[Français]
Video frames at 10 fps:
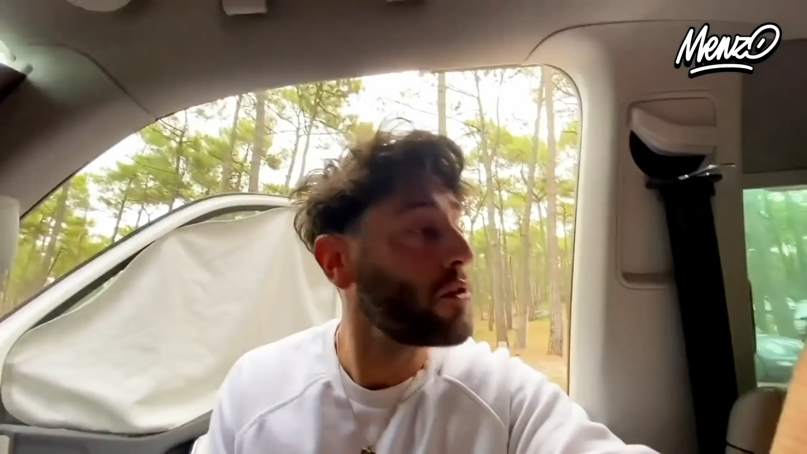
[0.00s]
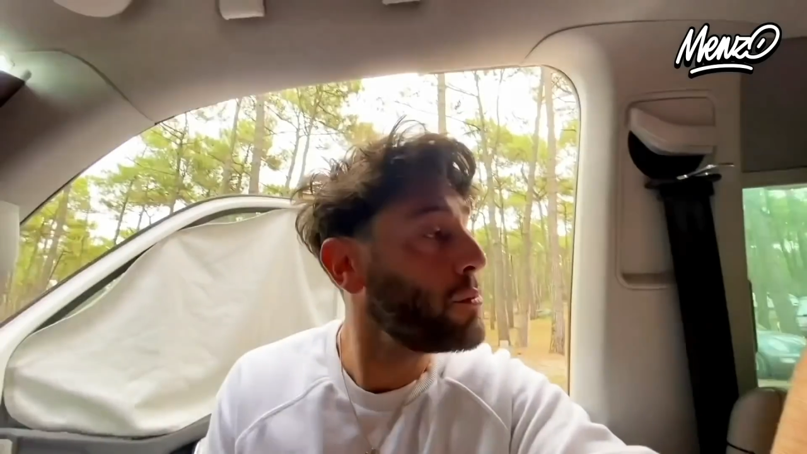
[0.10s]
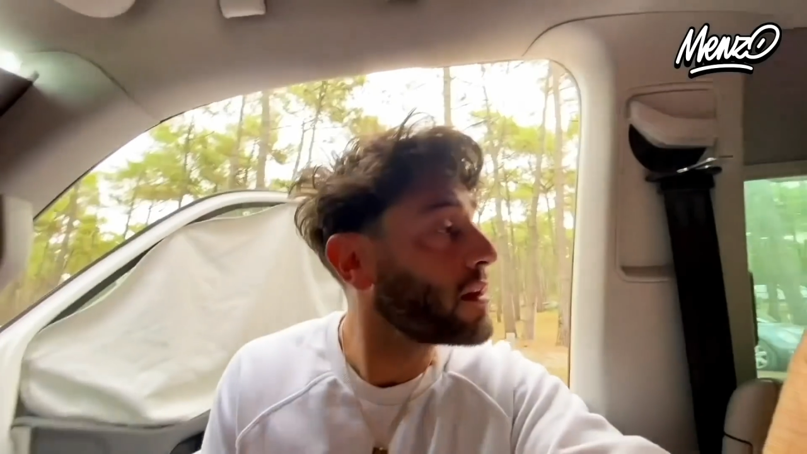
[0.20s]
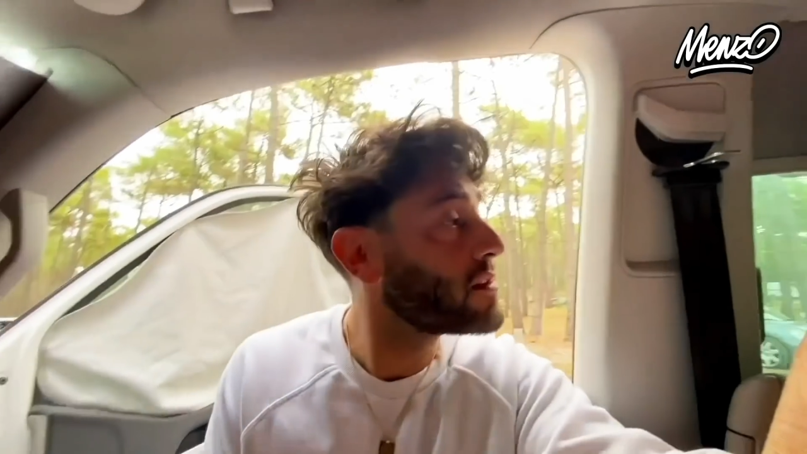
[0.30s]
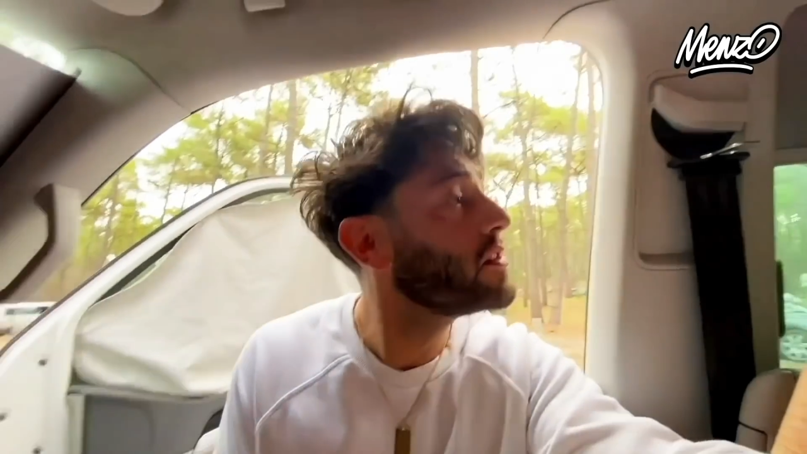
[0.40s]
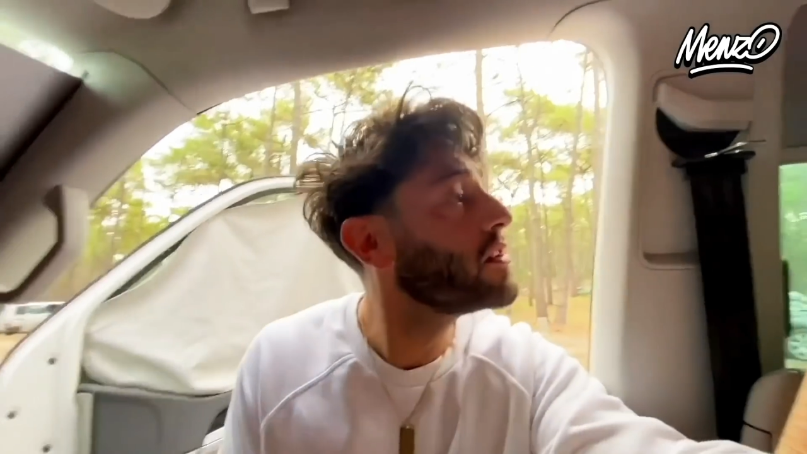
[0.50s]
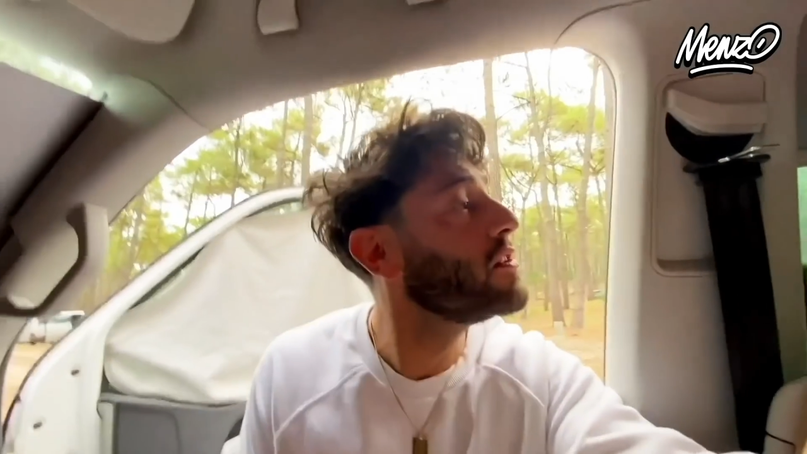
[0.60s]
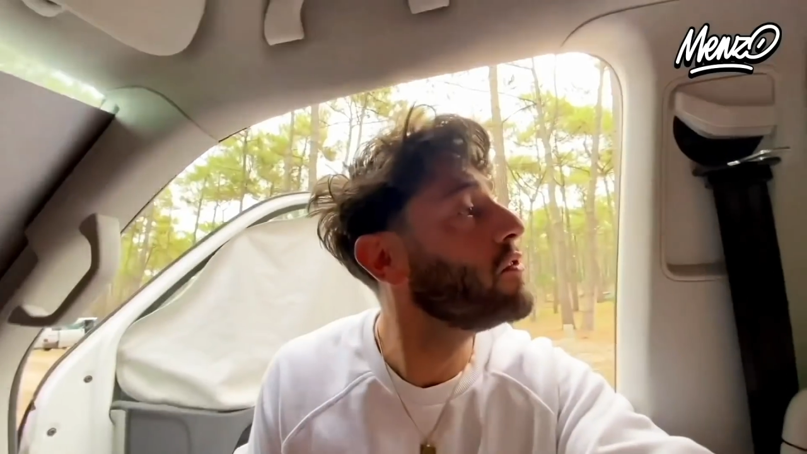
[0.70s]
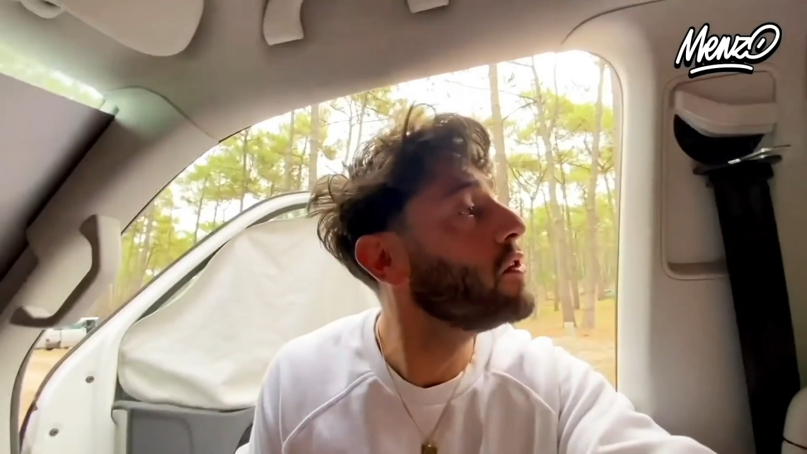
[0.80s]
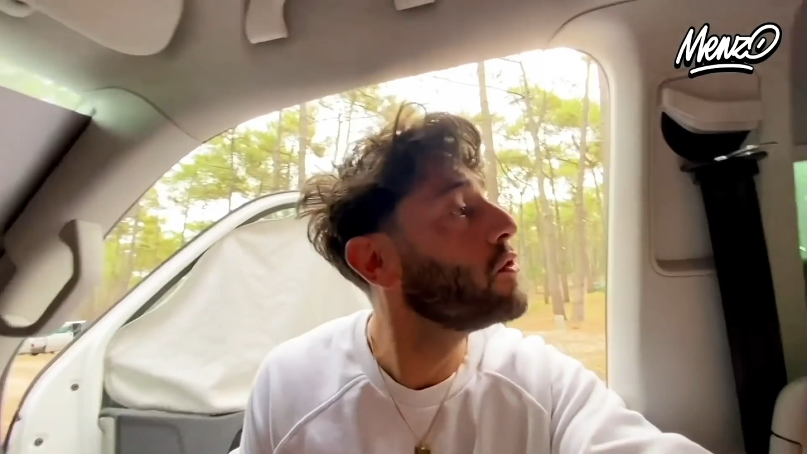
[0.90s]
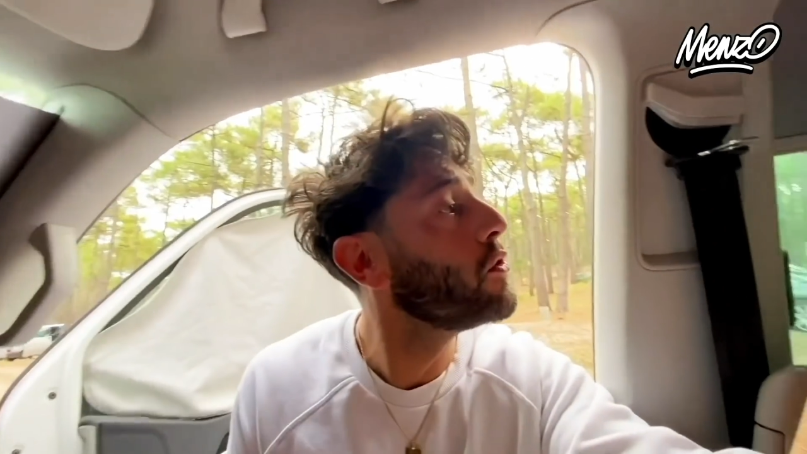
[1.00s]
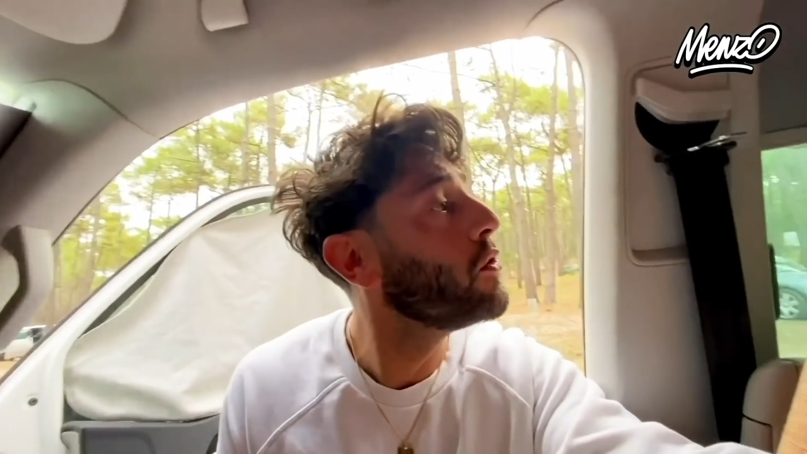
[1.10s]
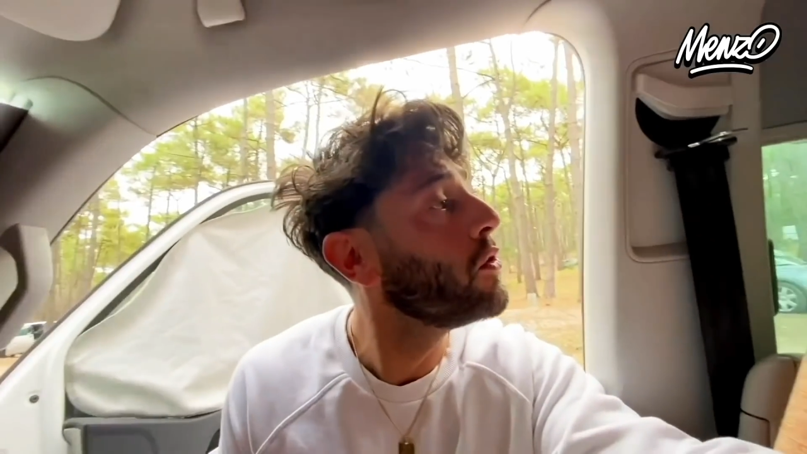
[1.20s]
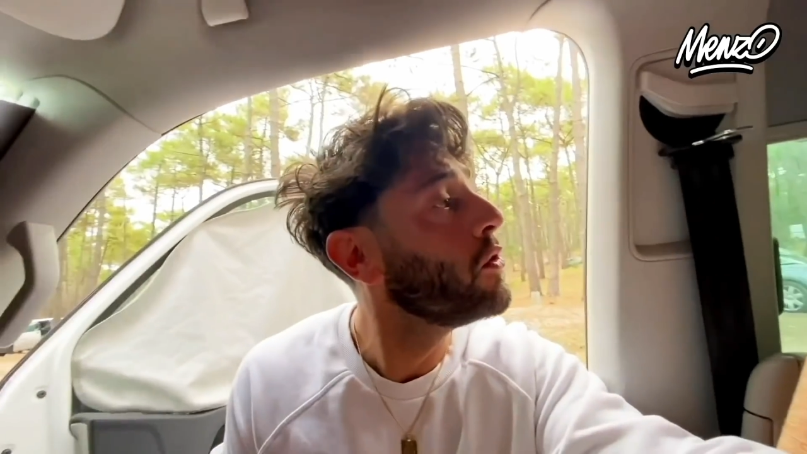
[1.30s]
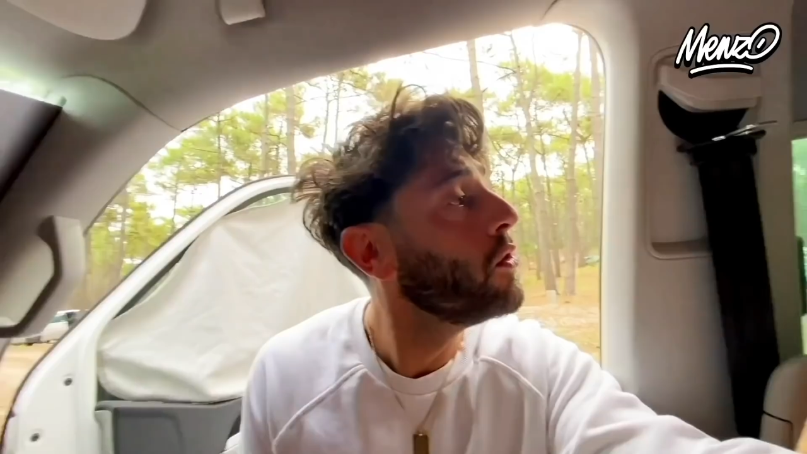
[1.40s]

personnes qui veulent te,